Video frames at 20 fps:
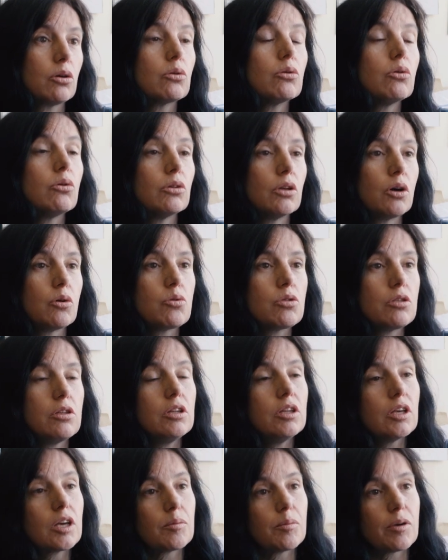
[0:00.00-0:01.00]
qu'on a aussi
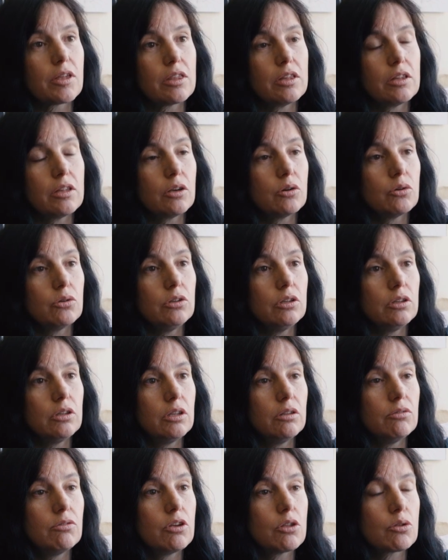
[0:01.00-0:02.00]
des capacités
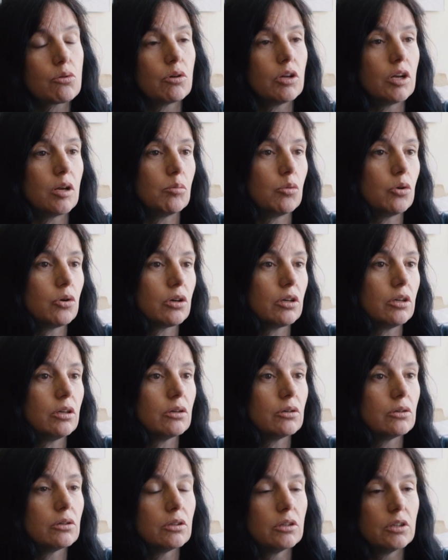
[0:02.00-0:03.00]
cognitives qui sont élaborées
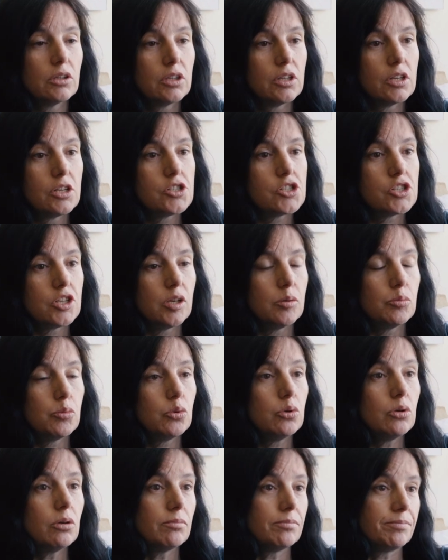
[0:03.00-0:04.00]
euh, chez les
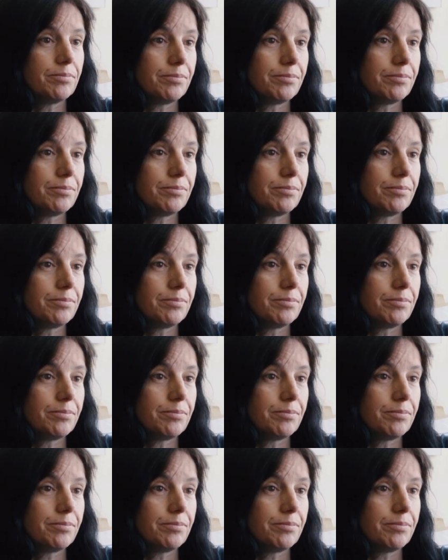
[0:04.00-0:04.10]
poules